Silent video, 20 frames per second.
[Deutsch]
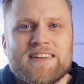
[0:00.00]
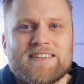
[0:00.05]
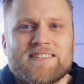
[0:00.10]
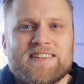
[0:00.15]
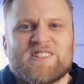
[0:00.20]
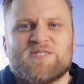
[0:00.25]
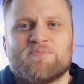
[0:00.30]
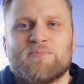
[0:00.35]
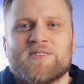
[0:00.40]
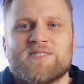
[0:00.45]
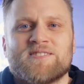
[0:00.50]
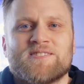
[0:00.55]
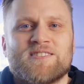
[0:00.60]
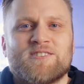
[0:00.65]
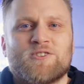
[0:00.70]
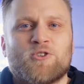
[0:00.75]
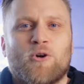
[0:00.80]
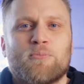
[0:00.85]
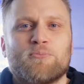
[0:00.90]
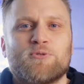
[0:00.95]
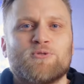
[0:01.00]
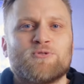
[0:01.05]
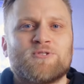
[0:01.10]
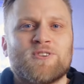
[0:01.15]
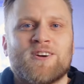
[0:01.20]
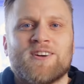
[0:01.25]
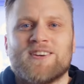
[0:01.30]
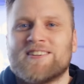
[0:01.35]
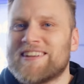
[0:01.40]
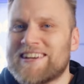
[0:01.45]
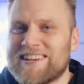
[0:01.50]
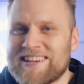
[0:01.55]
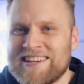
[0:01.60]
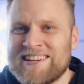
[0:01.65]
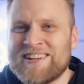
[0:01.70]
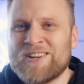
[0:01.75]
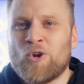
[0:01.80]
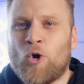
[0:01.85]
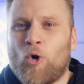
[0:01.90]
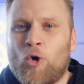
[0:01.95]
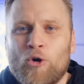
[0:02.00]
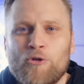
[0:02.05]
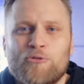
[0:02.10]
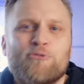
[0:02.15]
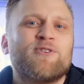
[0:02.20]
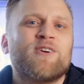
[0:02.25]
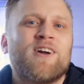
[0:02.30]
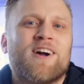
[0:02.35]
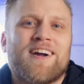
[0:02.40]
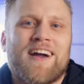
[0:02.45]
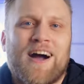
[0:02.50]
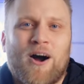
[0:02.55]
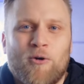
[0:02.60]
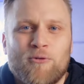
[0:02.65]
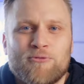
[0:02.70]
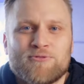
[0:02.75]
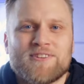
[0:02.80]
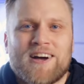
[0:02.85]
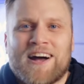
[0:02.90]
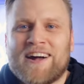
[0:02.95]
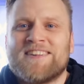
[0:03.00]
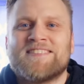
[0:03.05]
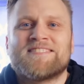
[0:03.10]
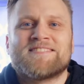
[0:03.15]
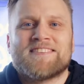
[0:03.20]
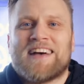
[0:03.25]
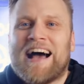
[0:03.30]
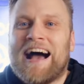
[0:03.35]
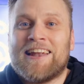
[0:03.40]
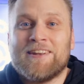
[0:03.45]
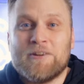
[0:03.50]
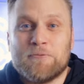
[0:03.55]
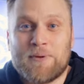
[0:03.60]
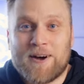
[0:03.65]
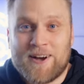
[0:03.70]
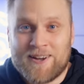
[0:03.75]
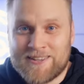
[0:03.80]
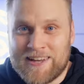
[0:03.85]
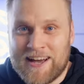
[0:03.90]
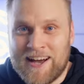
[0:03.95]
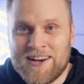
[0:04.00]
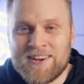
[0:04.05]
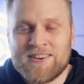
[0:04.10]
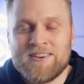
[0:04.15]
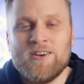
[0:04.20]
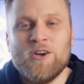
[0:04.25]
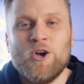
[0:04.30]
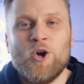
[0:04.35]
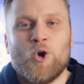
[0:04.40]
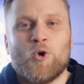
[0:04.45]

dass man sich Computer in der Regel häufiger kauft als alle paar Jahre